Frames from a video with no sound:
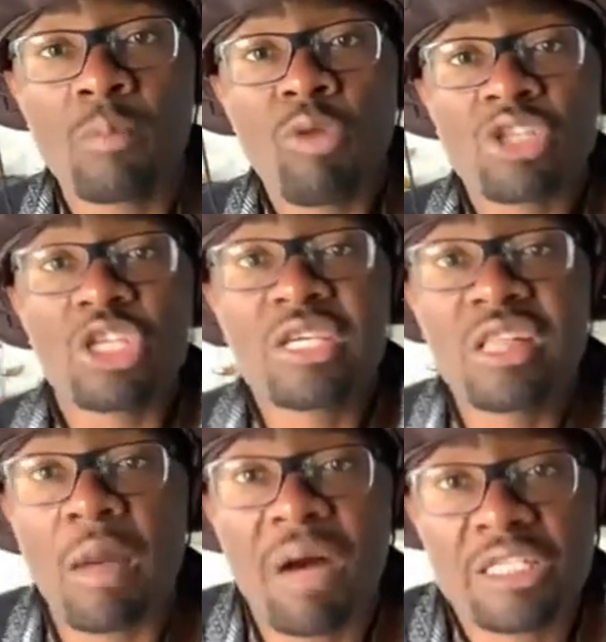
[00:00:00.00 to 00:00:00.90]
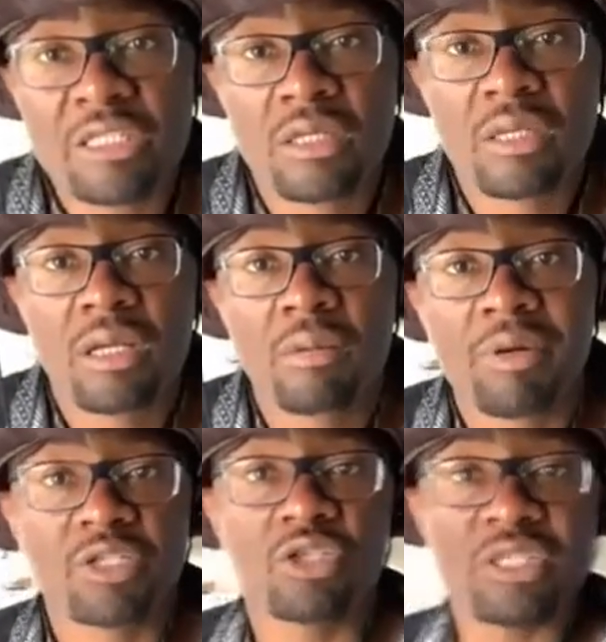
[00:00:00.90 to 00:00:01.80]
Moi, je quitte la basse
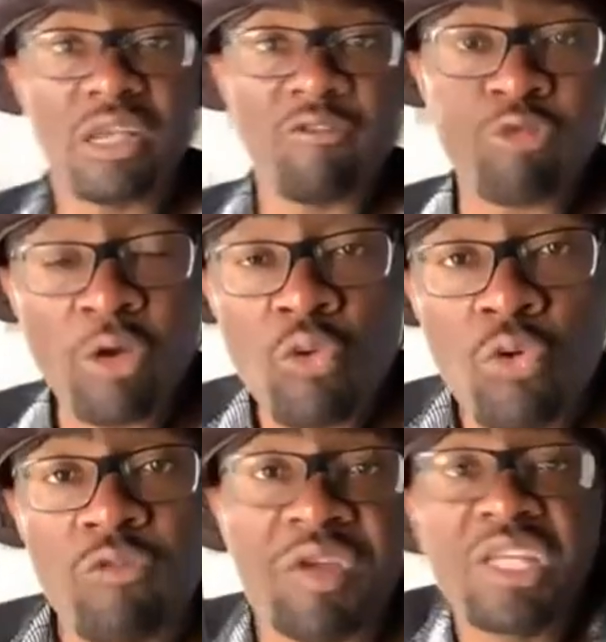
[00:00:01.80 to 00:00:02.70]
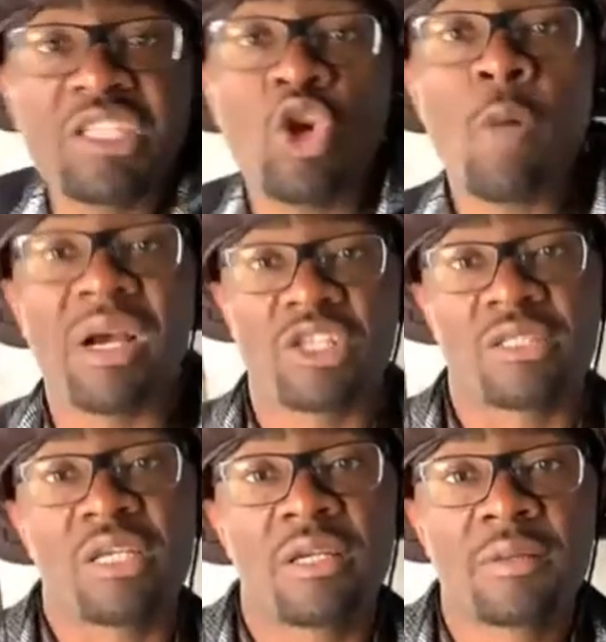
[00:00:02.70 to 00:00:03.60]
parce que c'est des voyous. Vous venez dire qu'on m'a
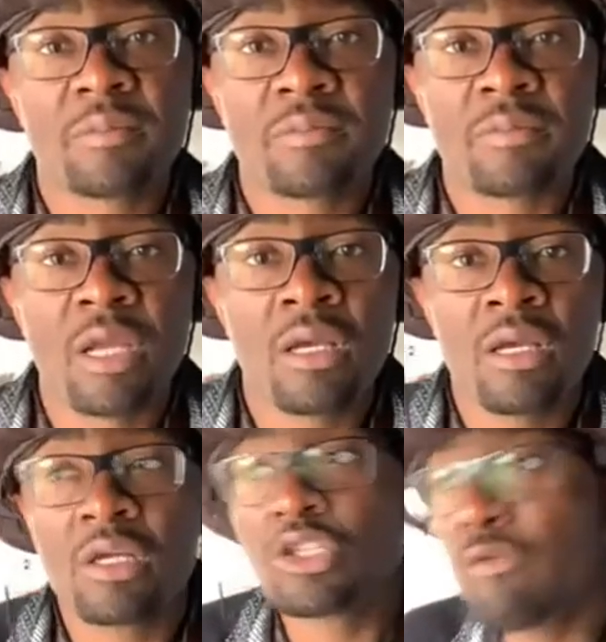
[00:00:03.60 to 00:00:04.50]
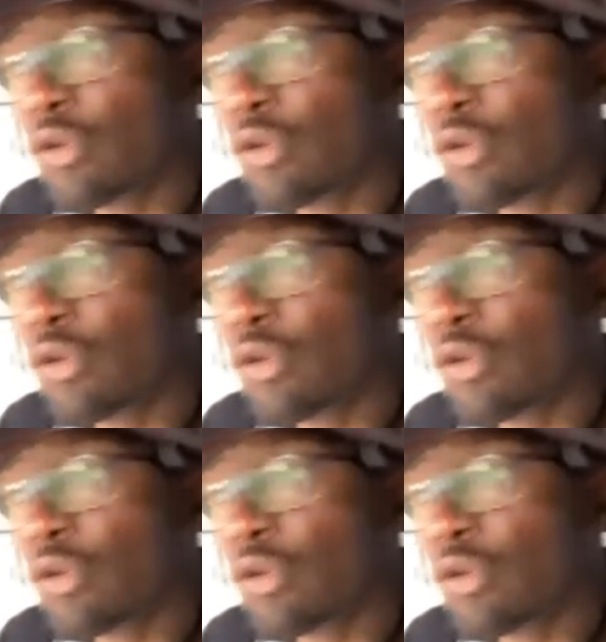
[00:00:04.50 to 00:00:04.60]
chassé. Je,